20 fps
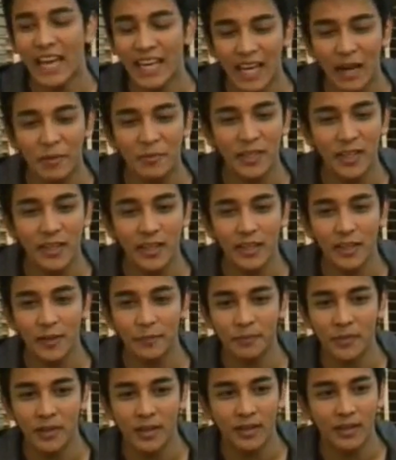ดีใจครับ
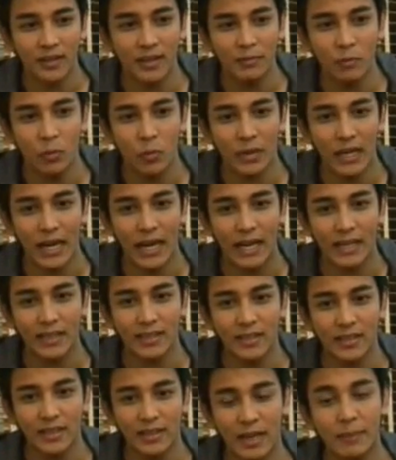ที่ได้มีโอ
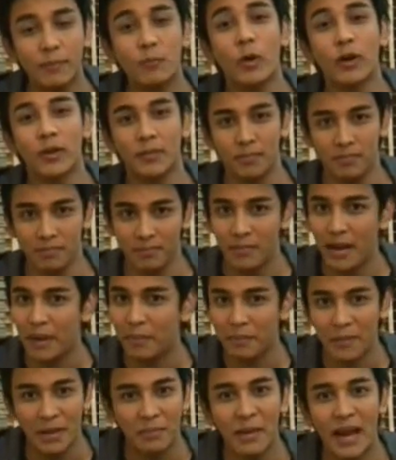กาสรับบท
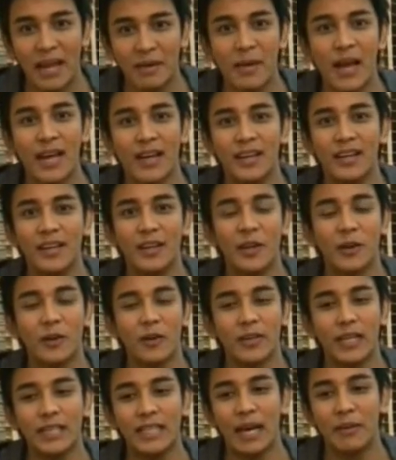แบบใหม่ ๆ มากขึ้น
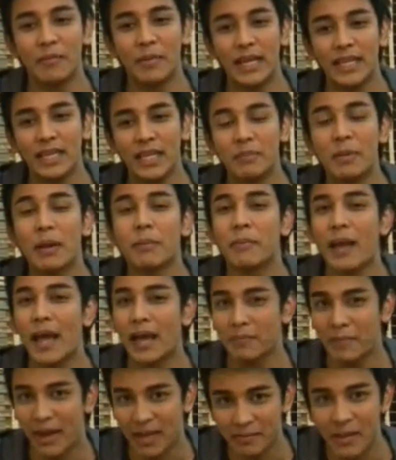แล้วก็ได้ทำอะไรที่แป
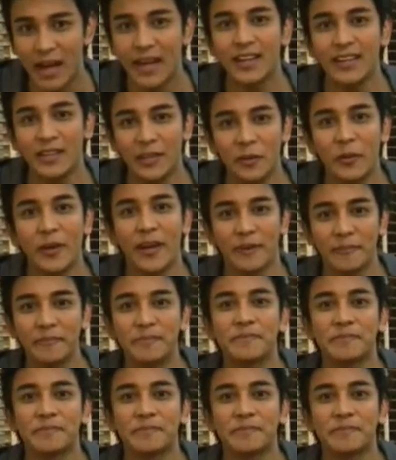ลกๆใหม่มากขึ้น